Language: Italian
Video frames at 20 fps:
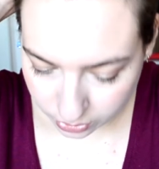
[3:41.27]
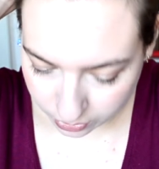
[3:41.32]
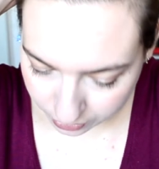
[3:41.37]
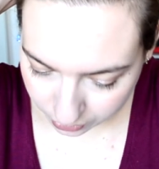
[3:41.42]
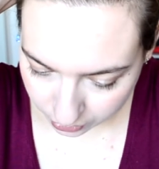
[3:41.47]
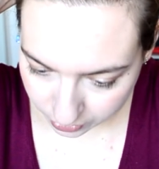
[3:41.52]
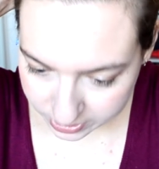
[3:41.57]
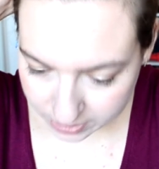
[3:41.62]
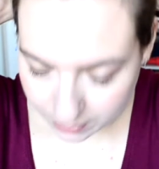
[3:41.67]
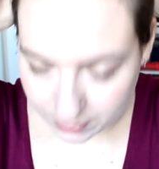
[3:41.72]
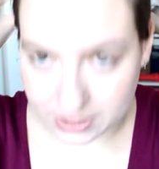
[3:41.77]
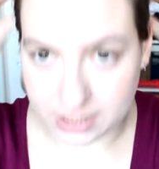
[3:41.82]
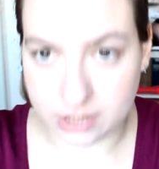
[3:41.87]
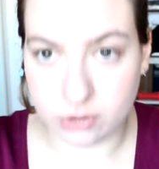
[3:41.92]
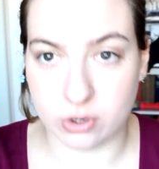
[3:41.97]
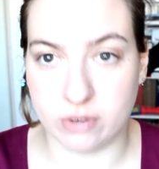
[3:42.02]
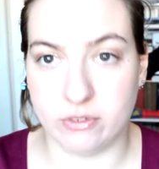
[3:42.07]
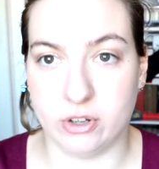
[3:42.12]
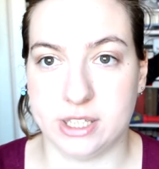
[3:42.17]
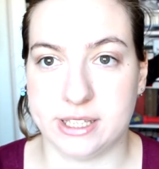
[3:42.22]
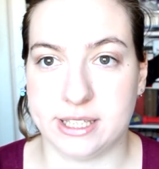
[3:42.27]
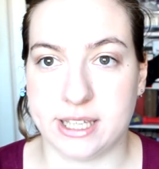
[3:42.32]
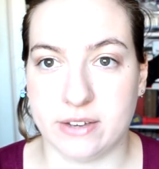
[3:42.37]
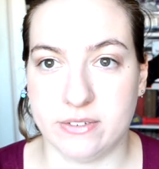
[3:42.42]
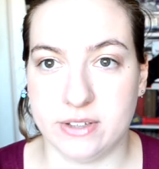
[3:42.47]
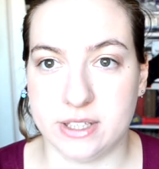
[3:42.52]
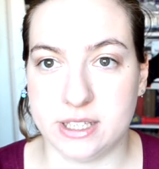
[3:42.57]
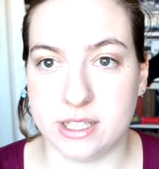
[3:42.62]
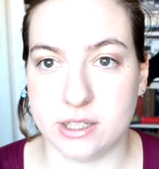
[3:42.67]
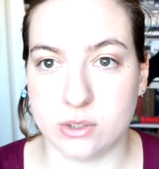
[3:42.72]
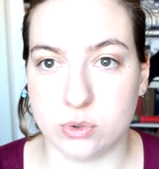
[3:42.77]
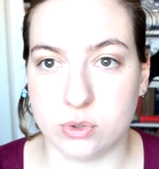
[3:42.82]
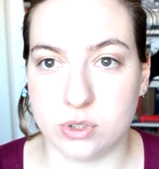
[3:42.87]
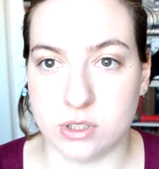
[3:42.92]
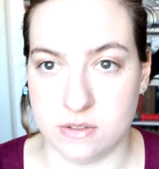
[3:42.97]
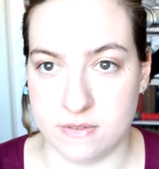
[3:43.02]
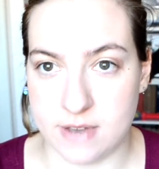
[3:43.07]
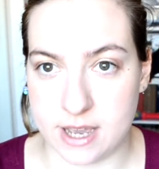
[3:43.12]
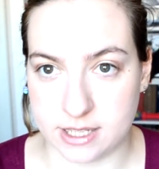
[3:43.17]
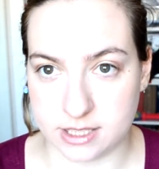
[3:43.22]
Comunque sapete che una volta i cavetti erano
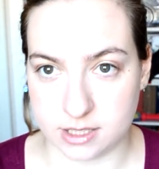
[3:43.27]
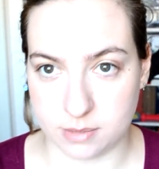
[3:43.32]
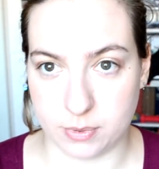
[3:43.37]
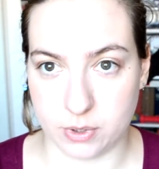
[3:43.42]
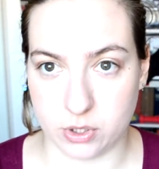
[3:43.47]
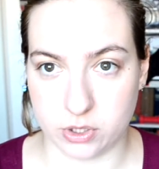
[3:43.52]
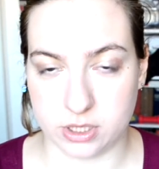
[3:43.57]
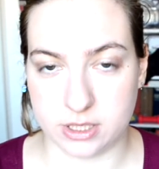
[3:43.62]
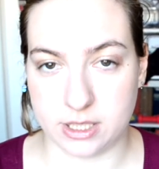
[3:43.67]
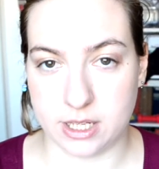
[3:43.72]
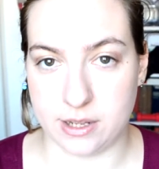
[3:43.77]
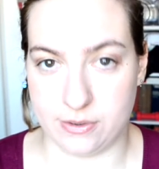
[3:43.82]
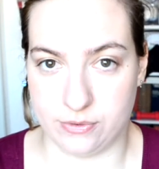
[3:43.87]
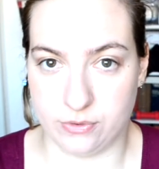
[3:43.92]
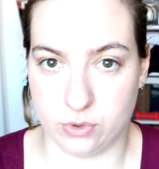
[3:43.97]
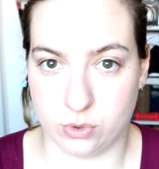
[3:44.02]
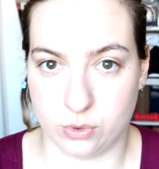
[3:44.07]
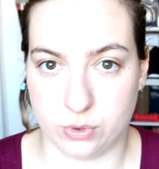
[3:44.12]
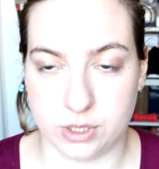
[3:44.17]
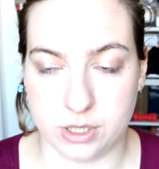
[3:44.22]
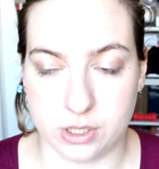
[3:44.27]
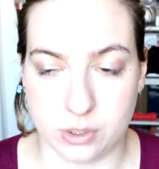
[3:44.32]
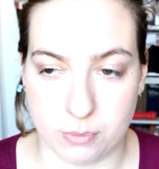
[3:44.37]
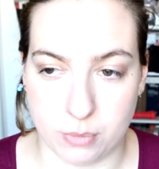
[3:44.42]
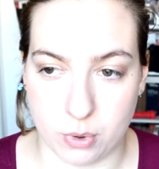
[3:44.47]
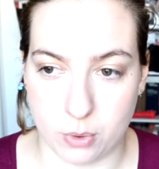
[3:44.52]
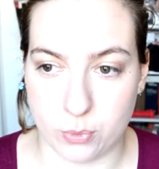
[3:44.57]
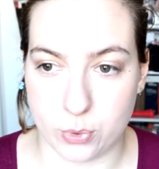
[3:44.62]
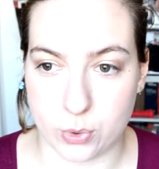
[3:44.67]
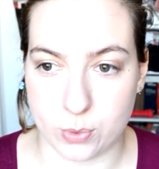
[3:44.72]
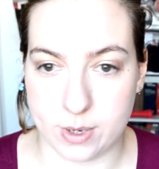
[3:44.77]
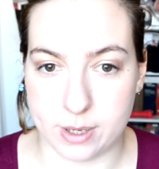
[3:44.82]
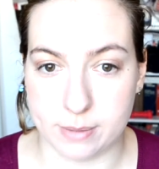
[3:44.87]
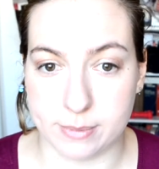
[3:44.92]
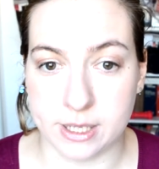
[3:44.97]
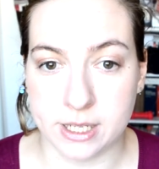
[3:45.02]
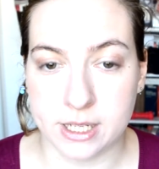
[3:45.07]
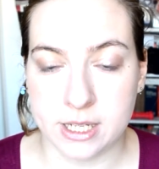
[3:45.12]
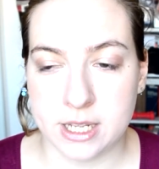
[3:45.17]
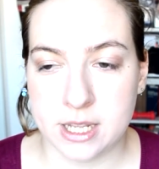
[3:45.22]
tutti diversi per ogni telefono, quindi era un po' un
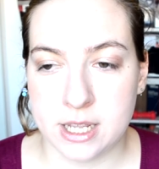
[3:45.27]
problema.